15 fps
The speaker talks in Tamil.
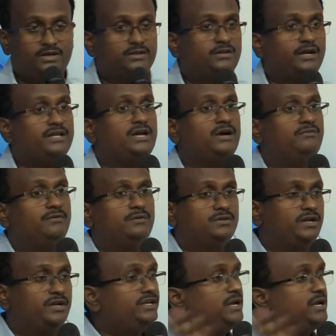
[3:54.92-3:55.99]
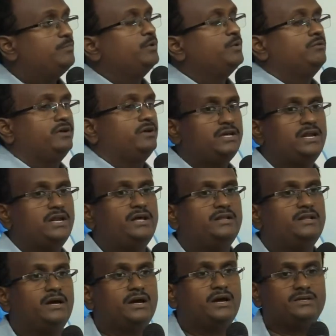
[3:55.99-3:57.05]
தனியாக தனியாக போயிடுவோம் இங்கெல்லாம்
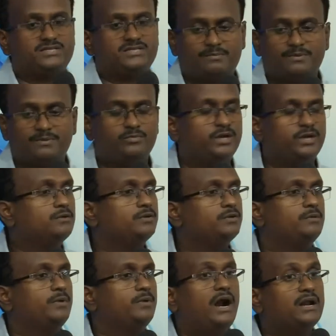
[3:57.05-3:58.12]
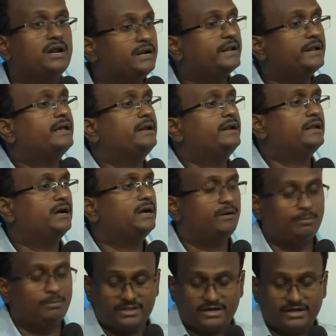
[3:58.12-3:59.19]
இருந்தாக்கா சாப்பிட முடியாது இருக்கோம்னா ஆட்கள் நிறையா இருக்கிறாங்க
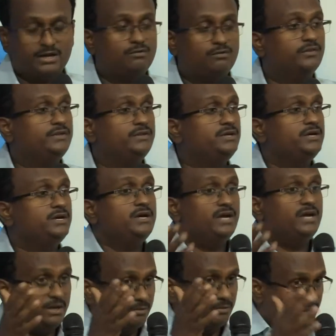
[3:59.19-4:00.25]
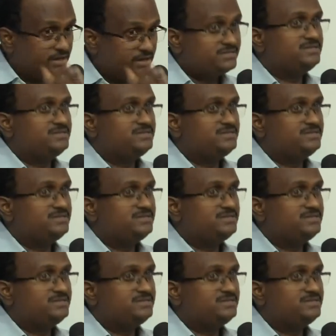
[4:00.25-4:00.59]
நம்ம போய் தனியாக உட்காந்து நம்ம ரெஸ்ட்